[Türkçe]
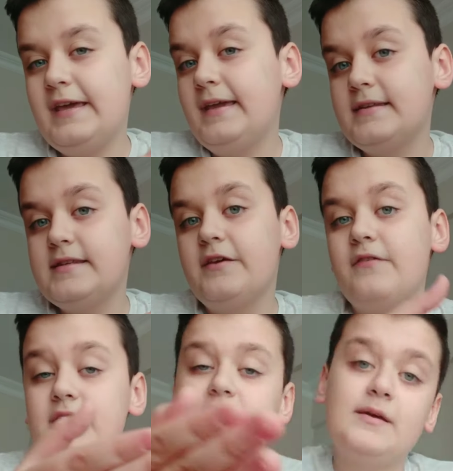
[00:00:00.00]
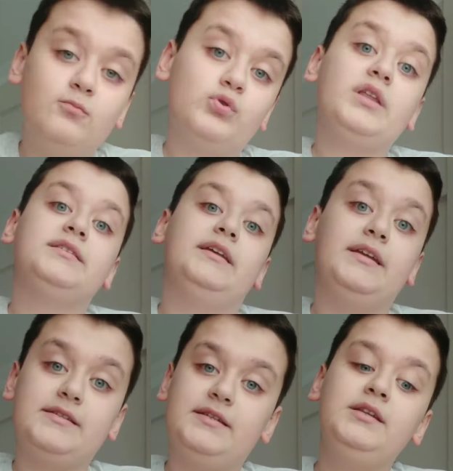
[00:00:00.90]
LGS vs Murat
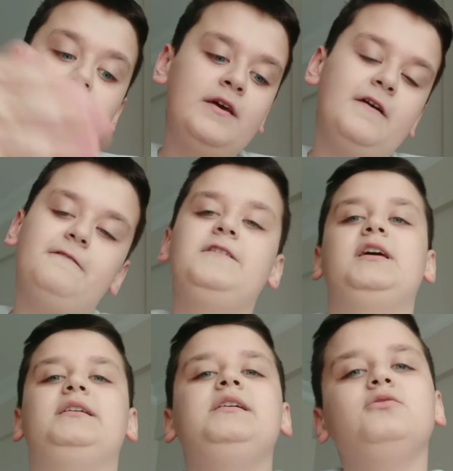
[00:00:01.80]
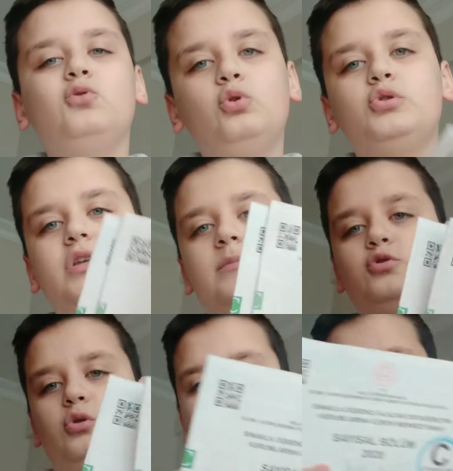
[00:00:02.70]
serisinin finali. Sonuçlarımı
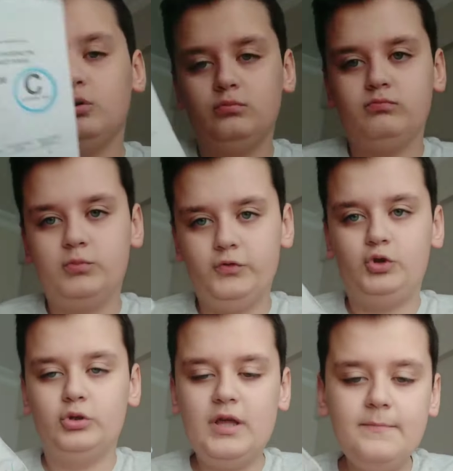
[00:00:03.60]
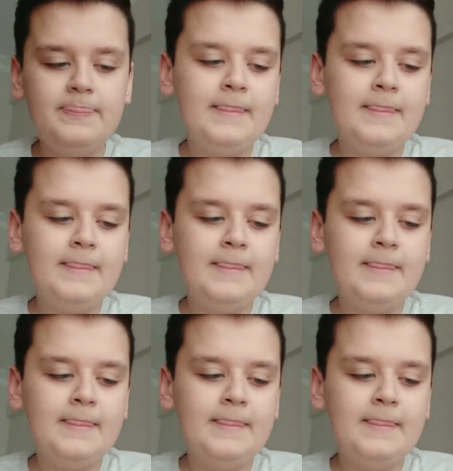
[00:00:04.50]
söylüyorum bu videoda.